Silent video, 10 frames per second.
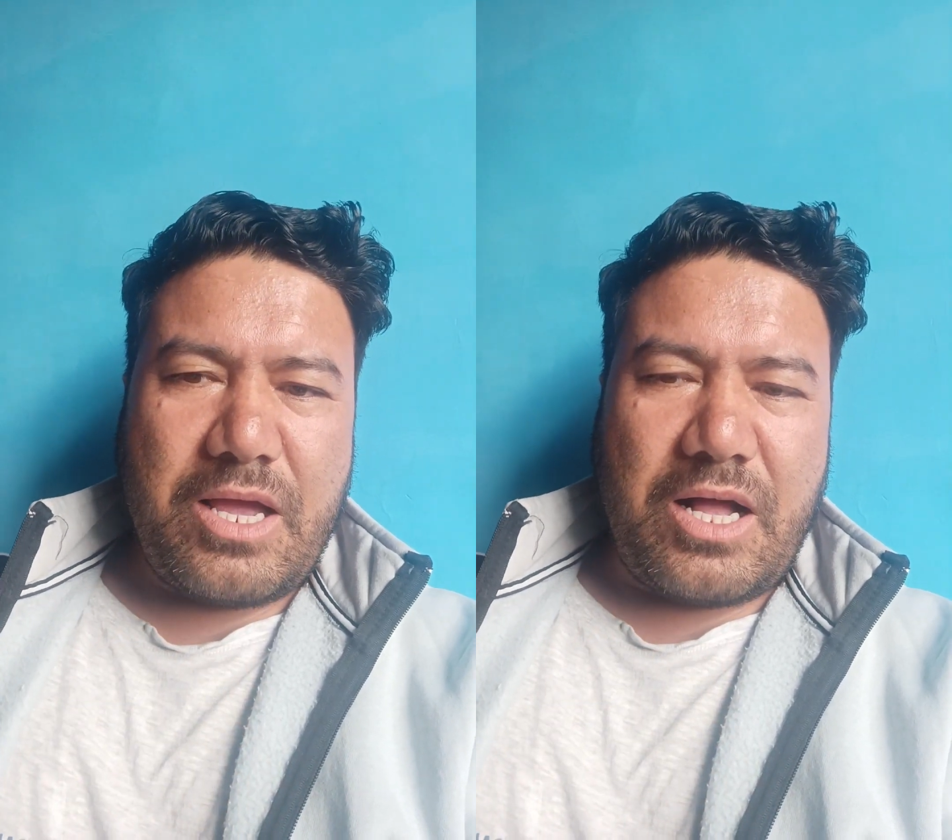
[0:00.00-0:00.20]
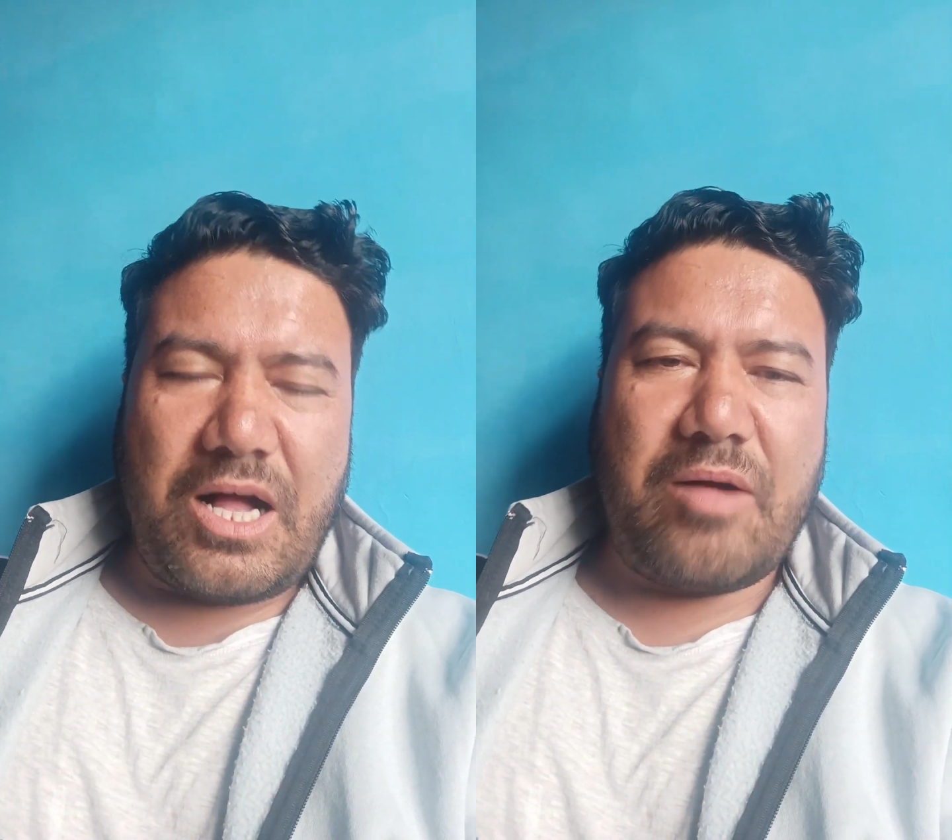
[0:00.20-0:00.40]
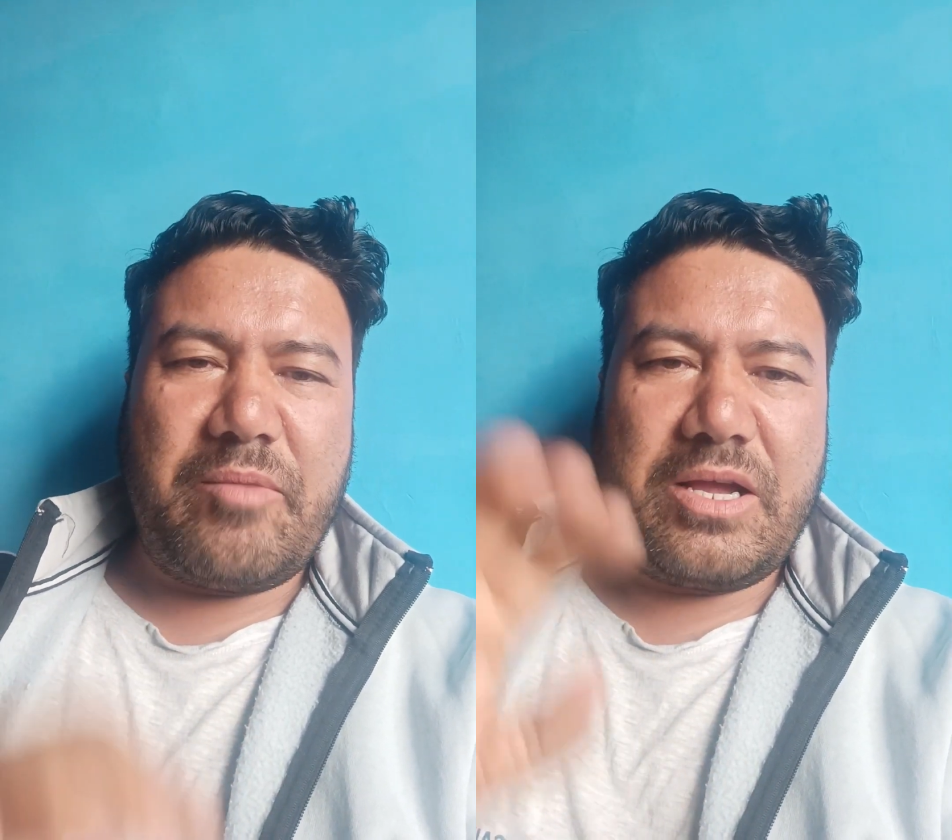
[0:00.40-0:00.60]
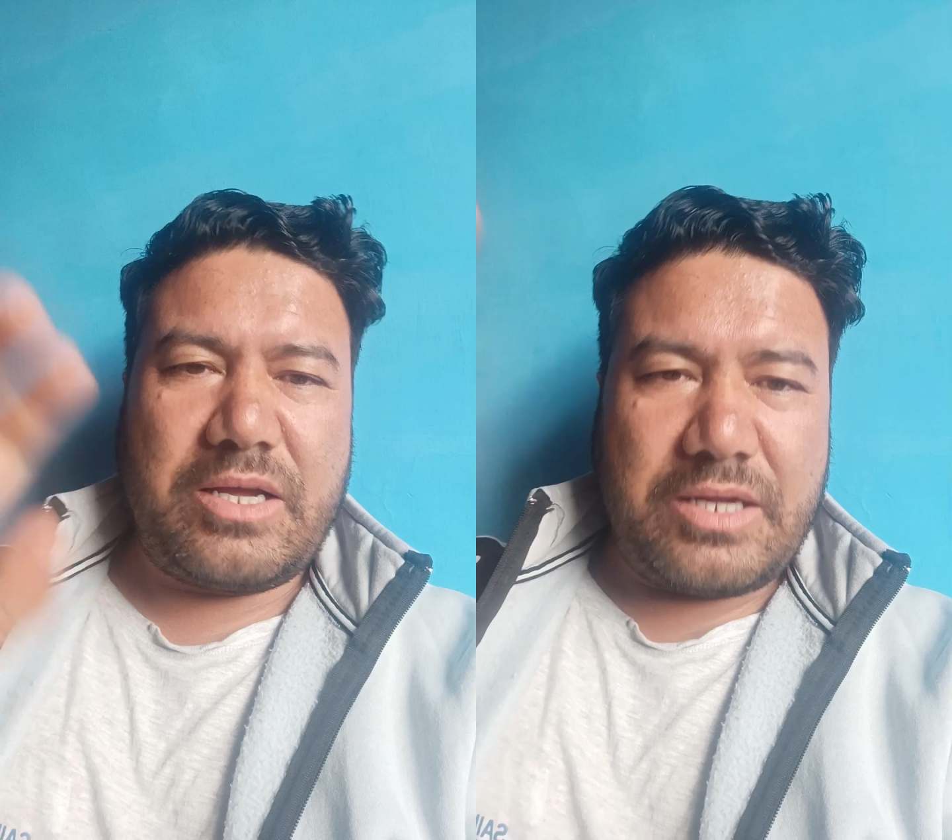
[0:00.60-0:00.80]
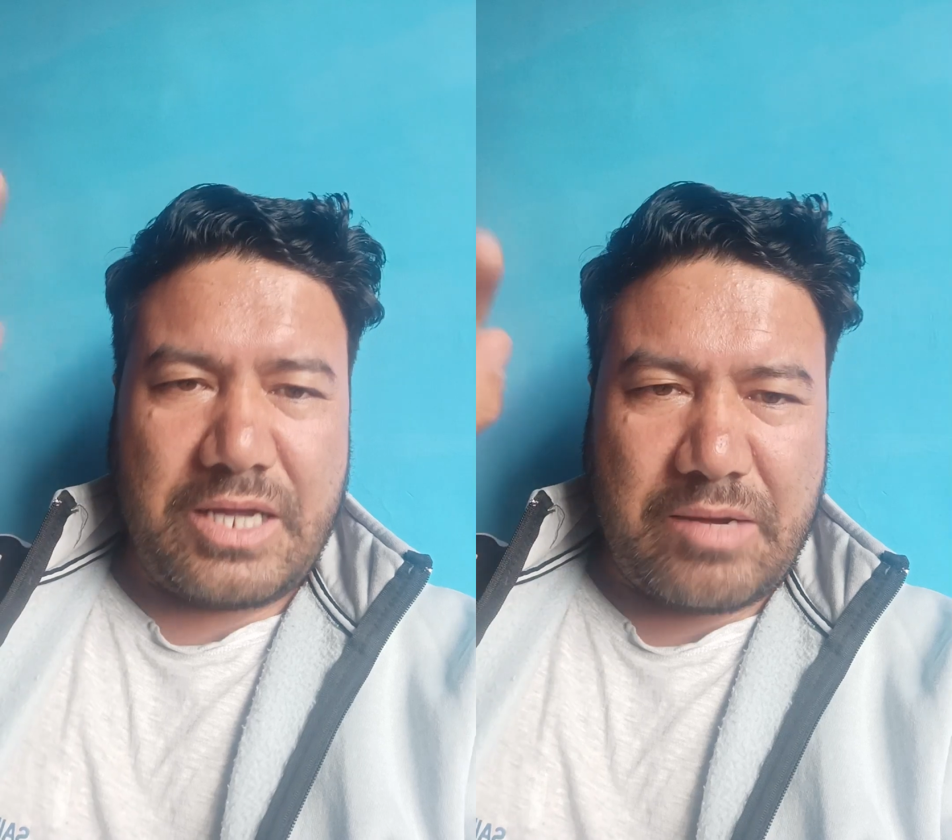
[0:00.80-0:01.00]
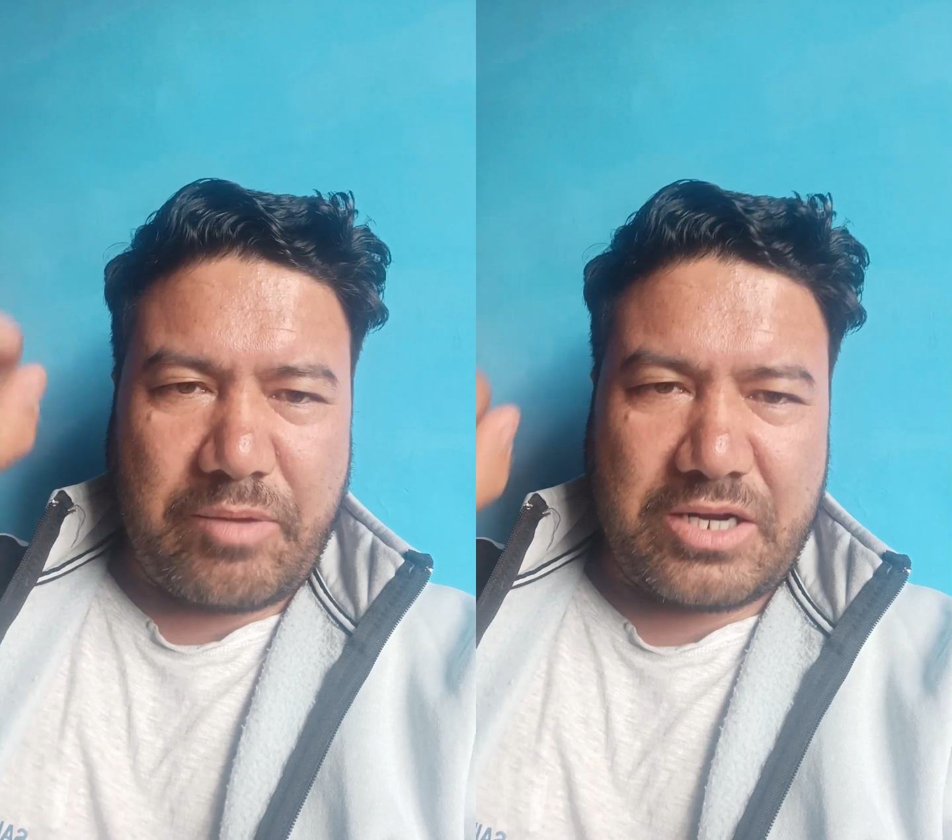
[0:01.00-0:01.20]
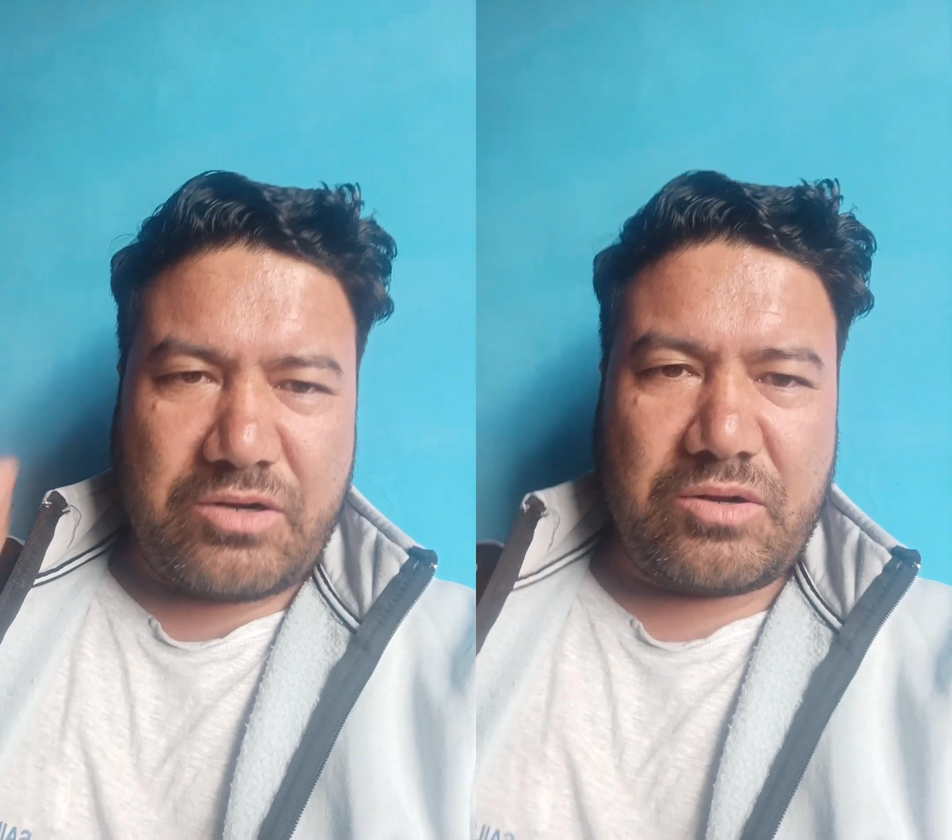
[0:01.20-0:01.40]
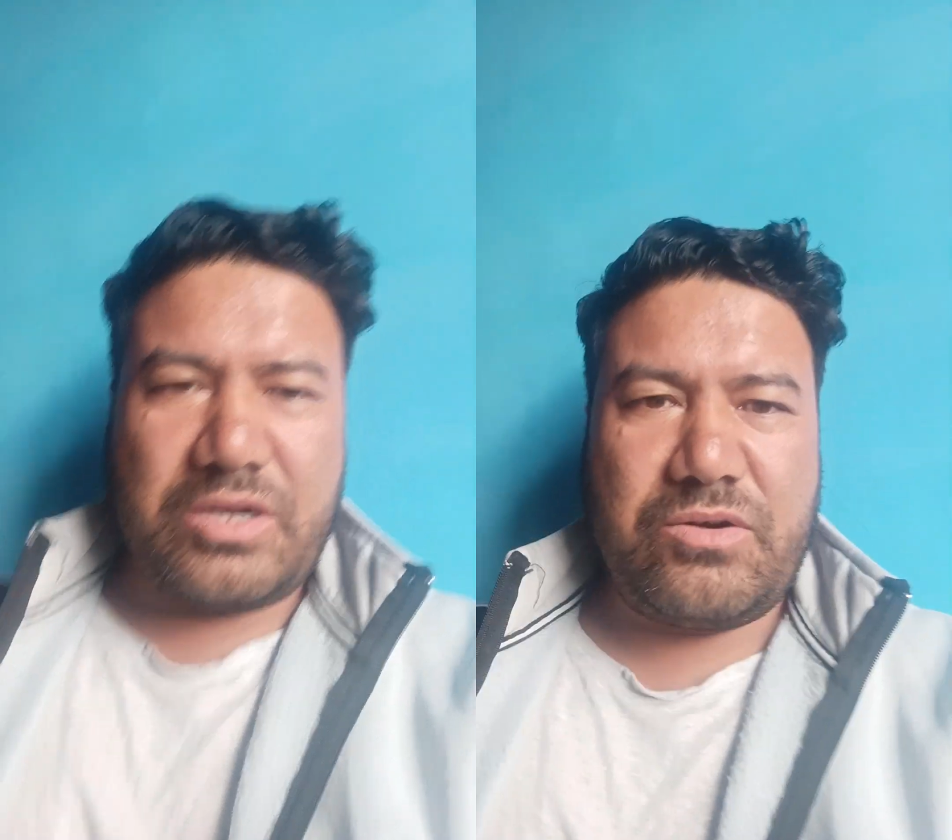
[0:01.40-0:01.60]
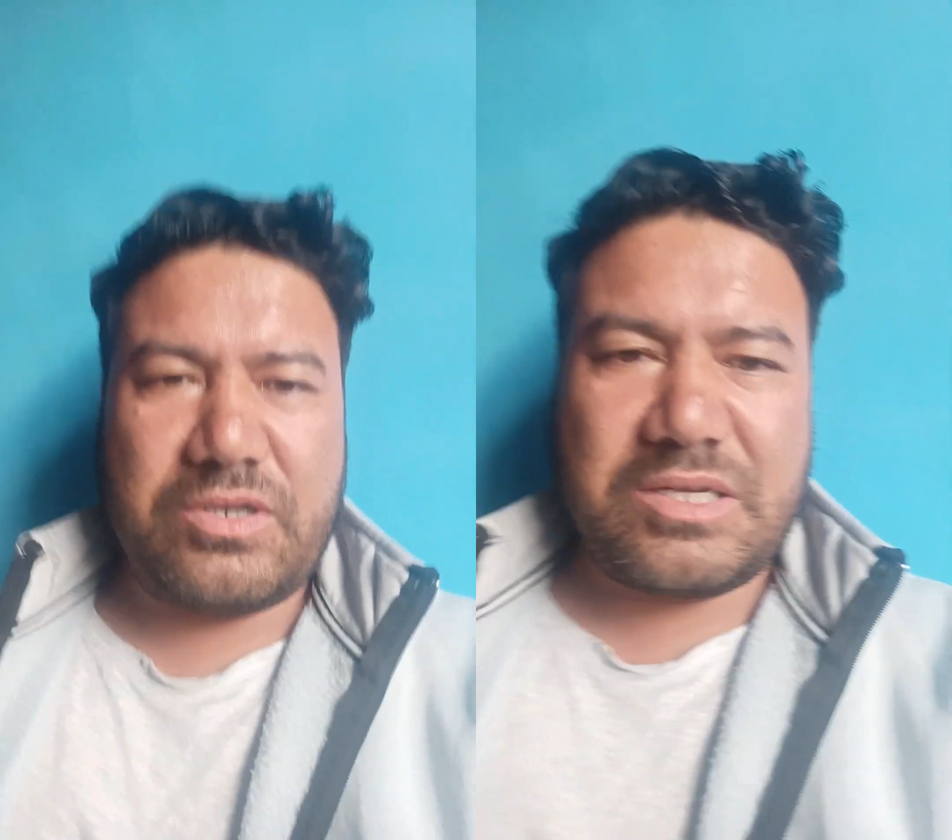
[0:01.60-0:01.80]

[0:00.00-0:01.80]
हाँ मैं एक बार इन्होंने